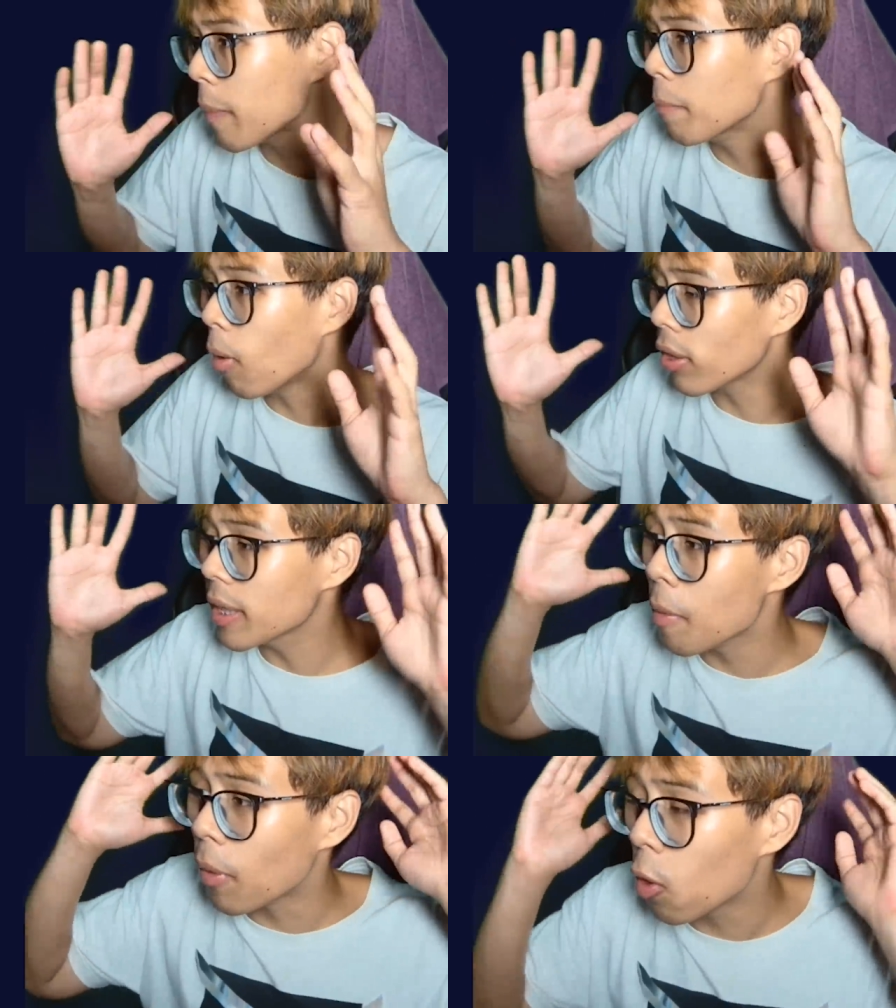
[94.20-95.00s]
เป็นบอสที่
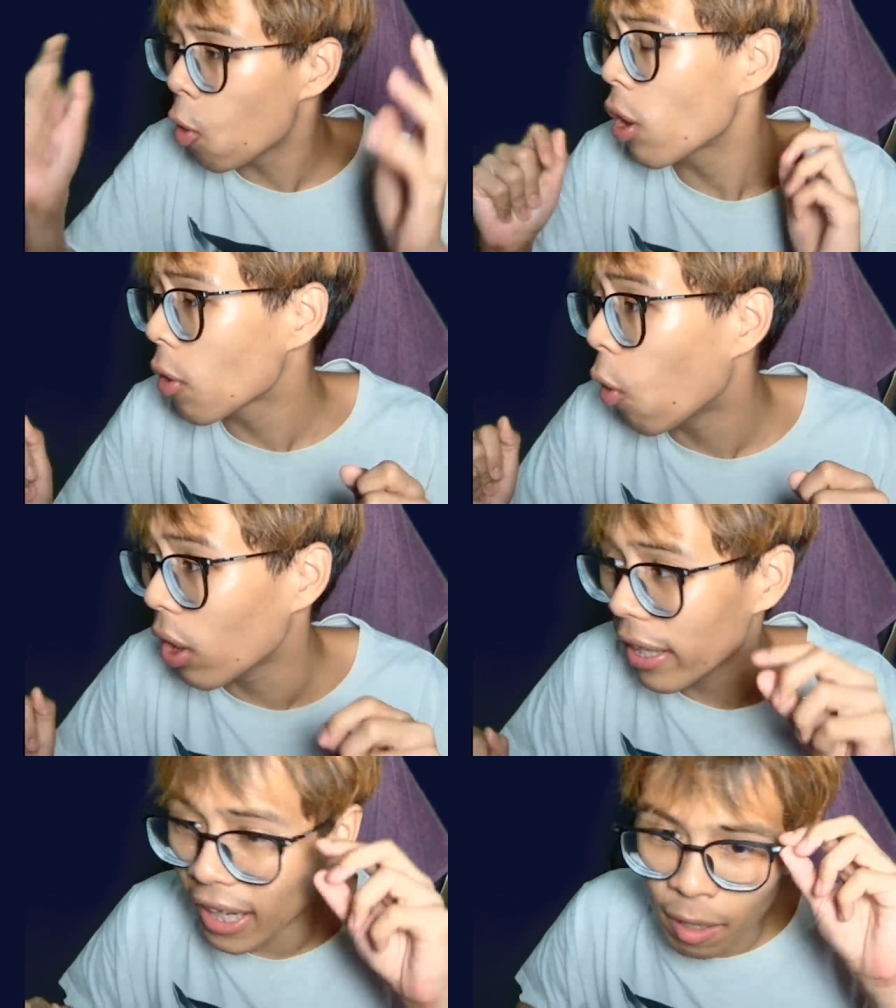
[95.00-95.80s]
แบบว่าโคตรโหด
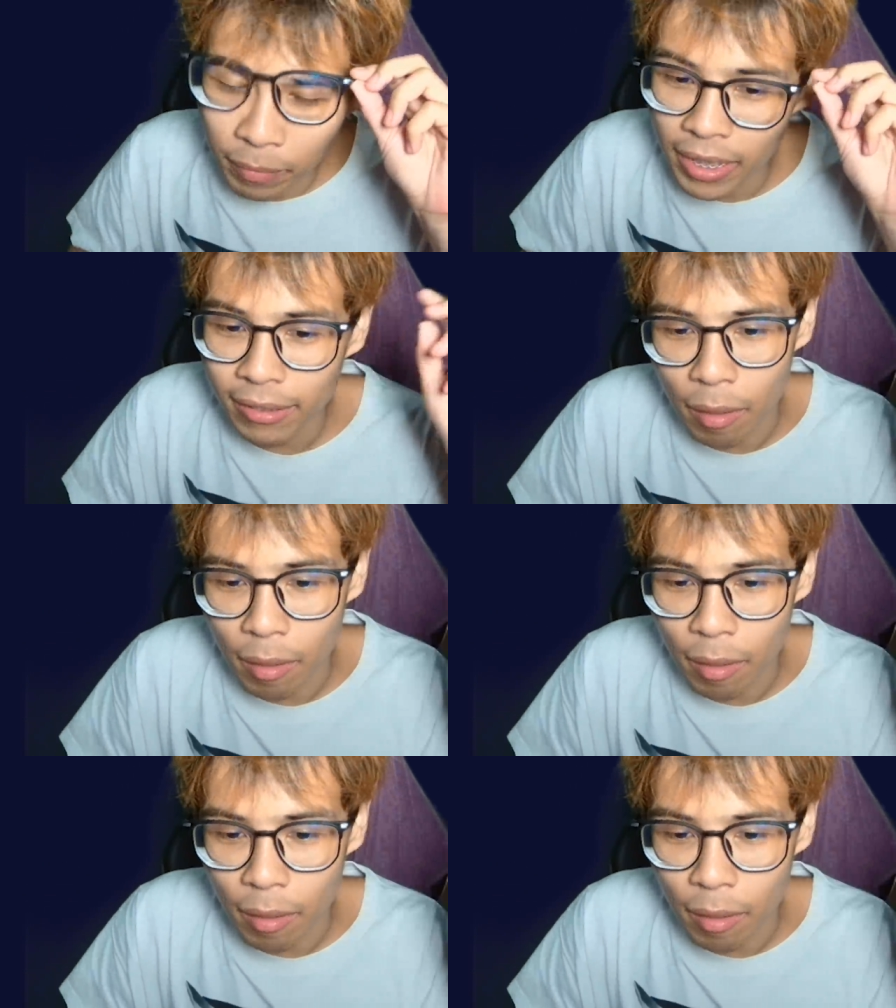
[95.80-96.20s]
เลยนะครับ ที่สา